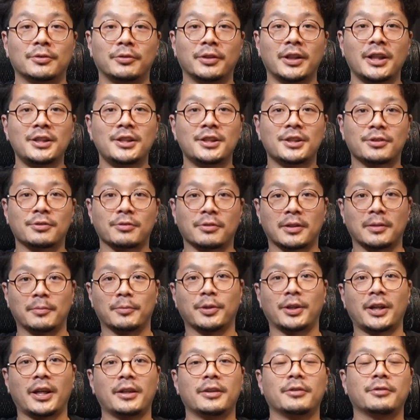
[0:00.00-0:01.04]
オレンジとか
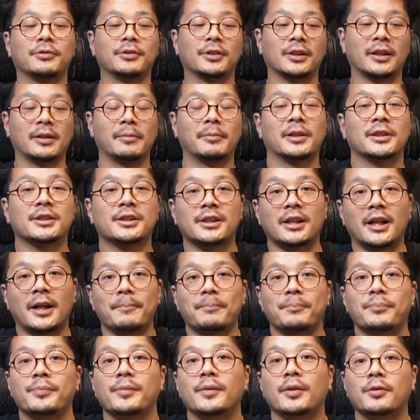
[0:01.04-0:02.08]
もね売ってました
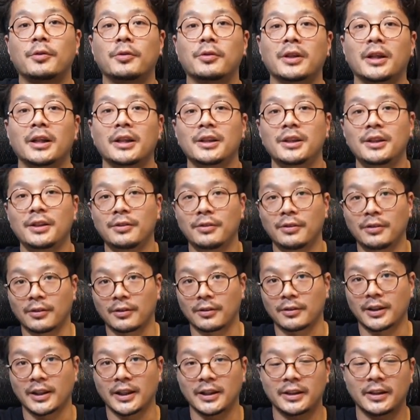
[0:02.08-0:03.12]
交換費
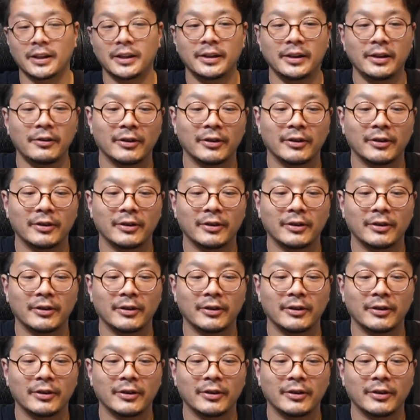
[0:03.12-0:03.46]
用だいたいね